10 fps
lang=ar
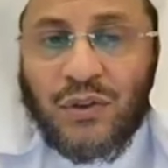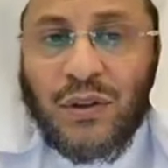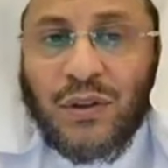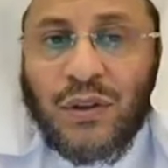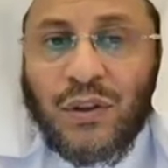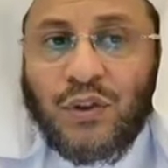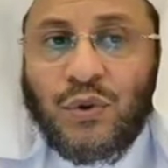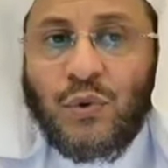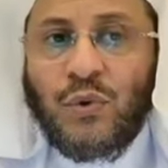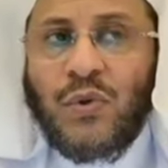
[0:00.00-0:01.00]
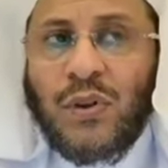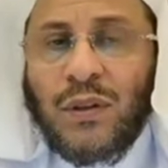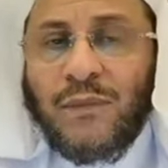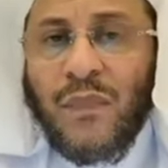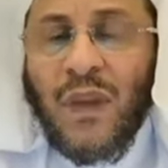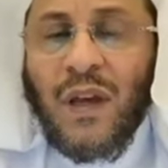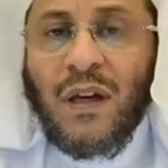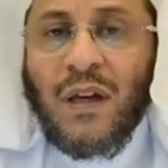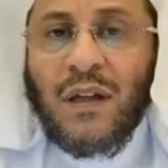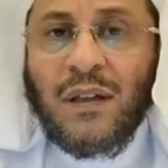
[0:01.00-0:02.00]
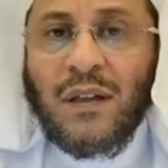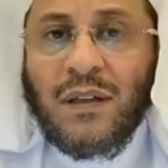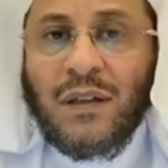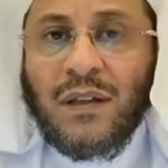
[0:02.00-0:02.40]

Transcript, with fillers: الشعور التي